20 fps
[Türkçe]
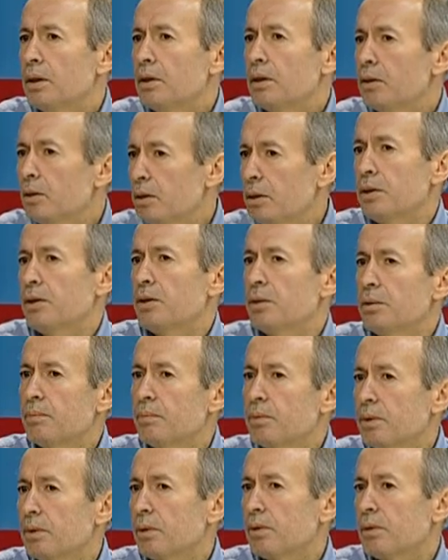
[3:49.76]

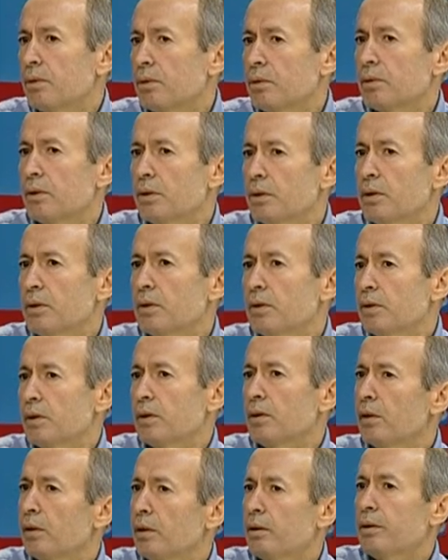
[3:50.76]
işlerimizi
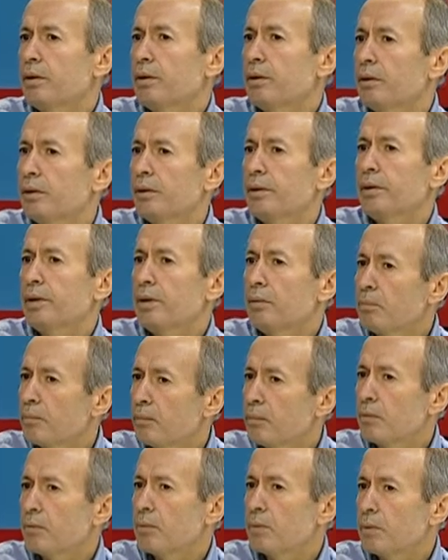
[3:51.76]
gittikçe hani hem
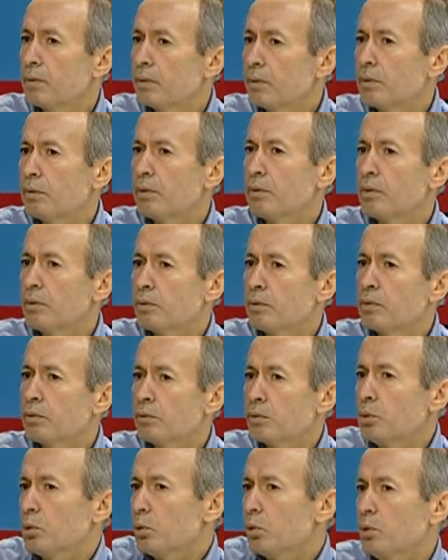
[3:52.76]
ee,
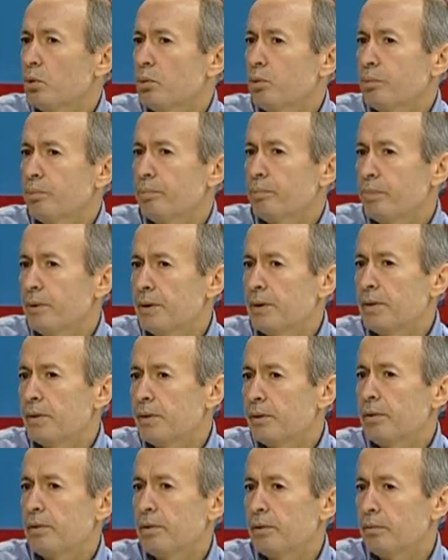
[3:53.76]
çok
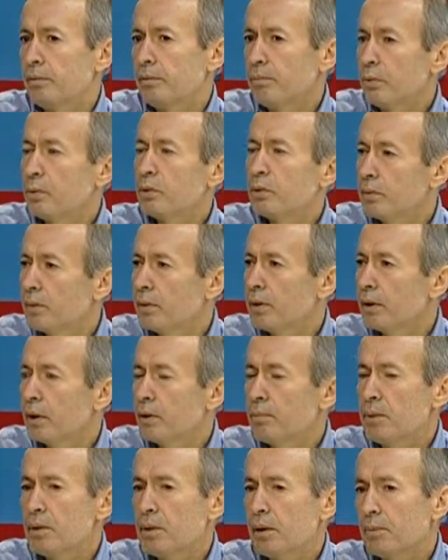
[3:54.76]
bizleri motive
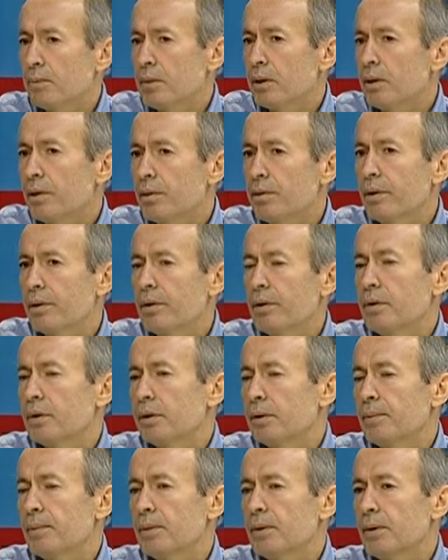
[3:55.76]
eden bir şey ama aynı
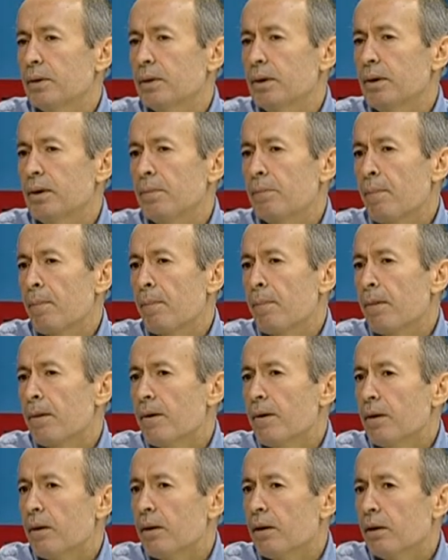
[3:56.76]
zamanda da
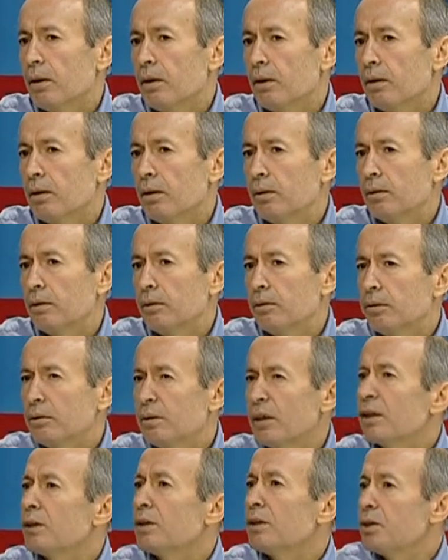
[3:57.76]

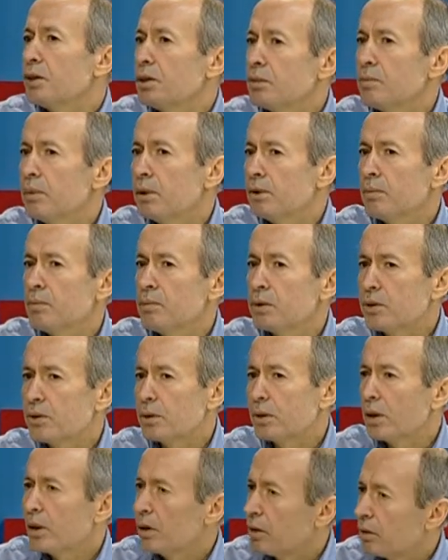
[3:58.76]

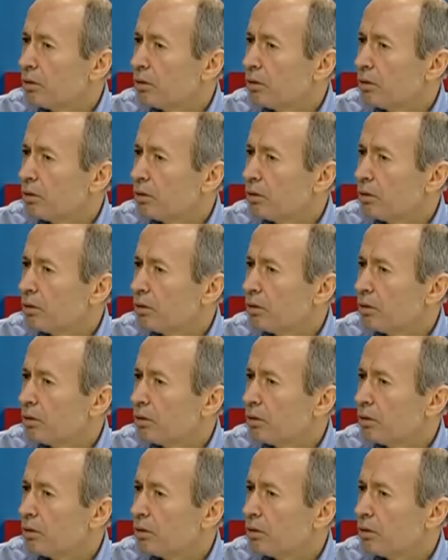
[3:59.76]
yaklaşımlarımızı da e,